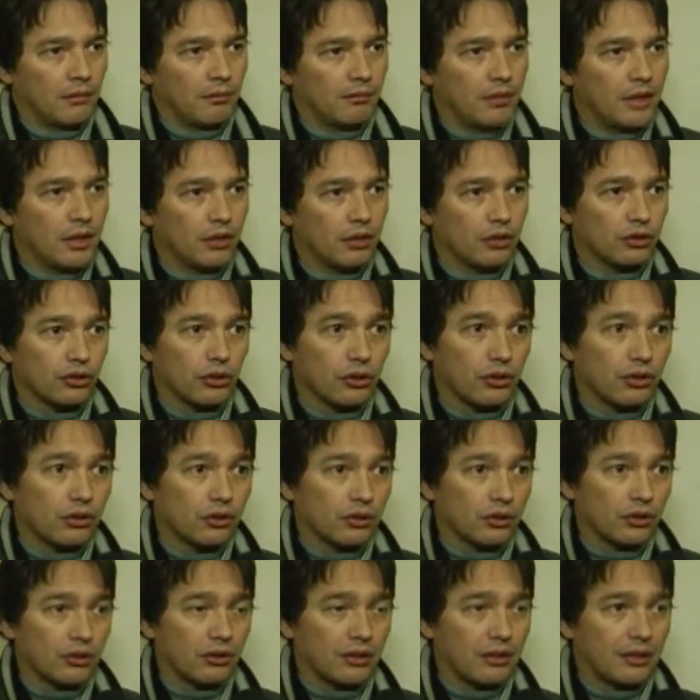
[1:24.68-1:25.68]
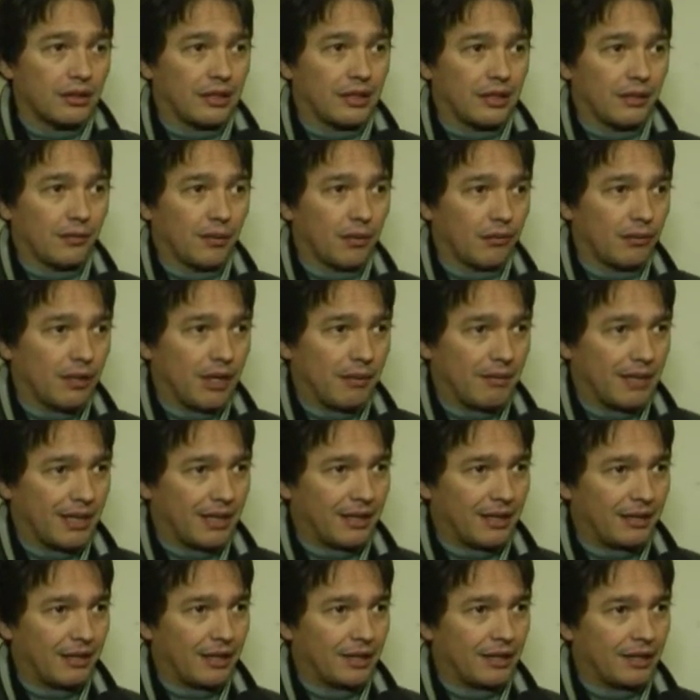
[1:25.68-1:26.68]
Bien, nosotros tenemos una
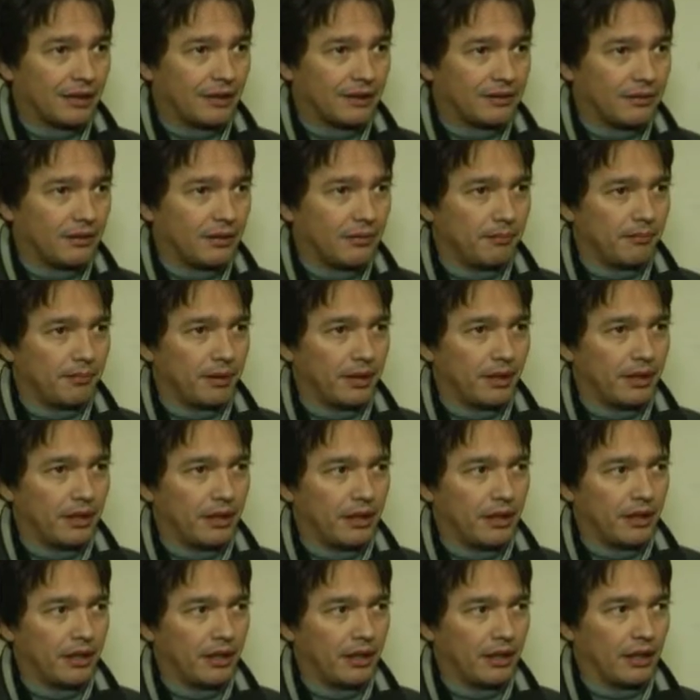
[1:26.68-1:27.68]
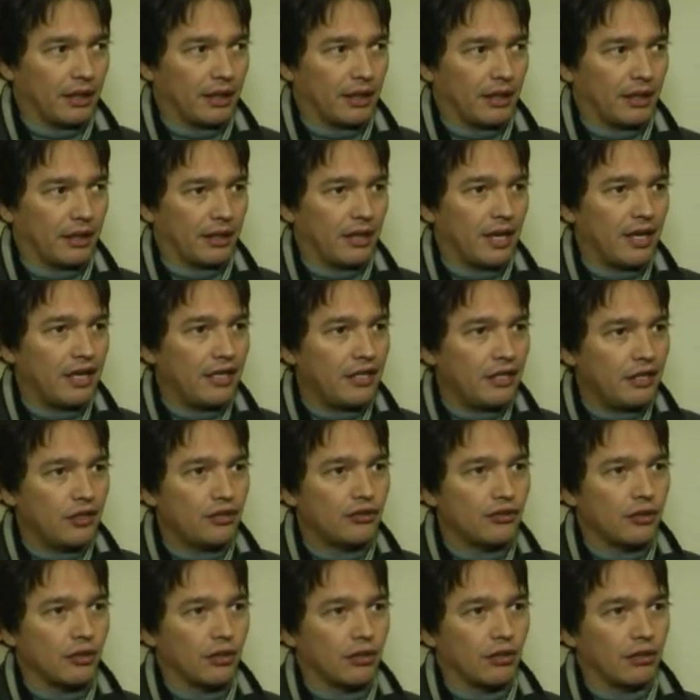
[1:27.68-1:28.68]
mecánica que siempre da
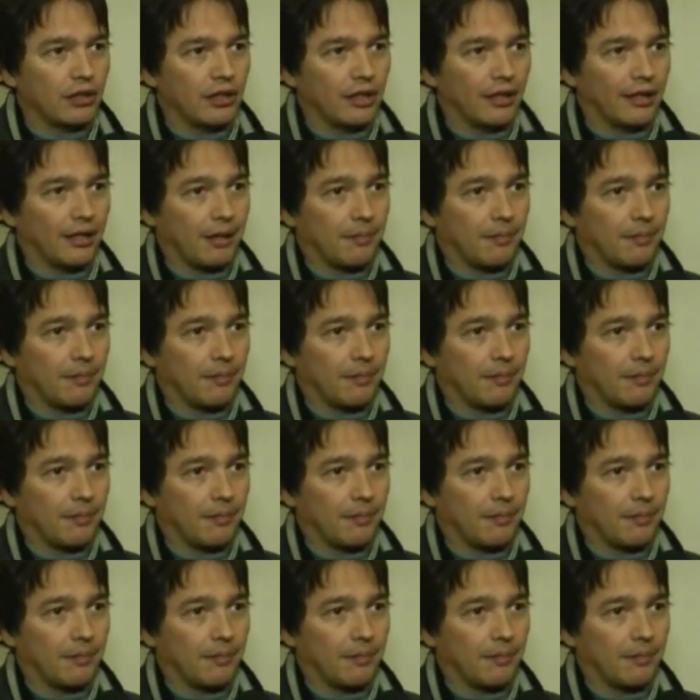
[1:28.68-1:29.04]
inicio con el